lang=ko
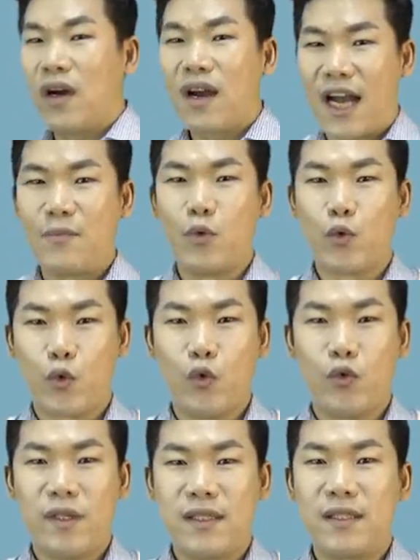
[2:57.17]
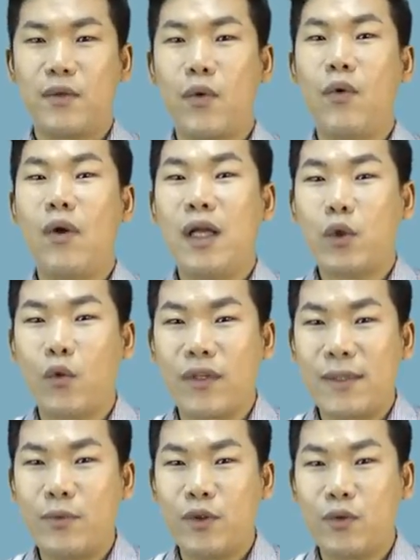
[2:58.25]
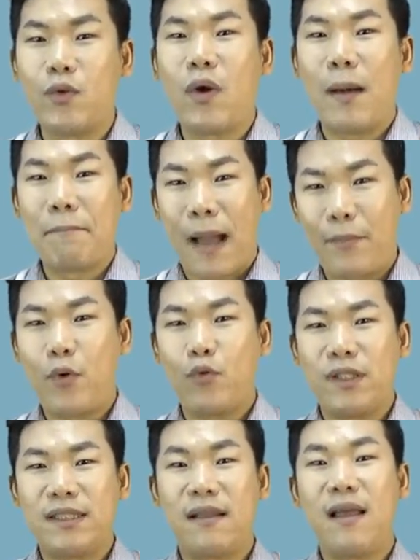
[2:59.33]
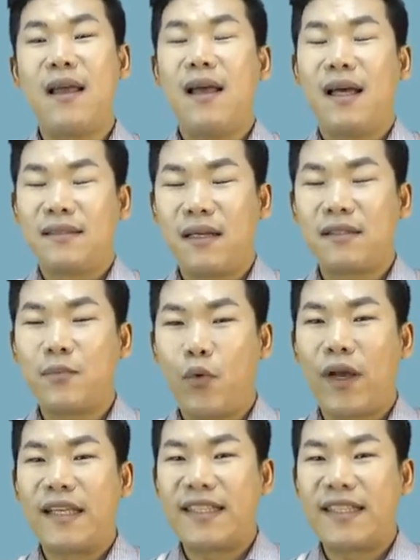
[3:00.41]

강북구, 그리고 동대문구, 마포구는 상승폭의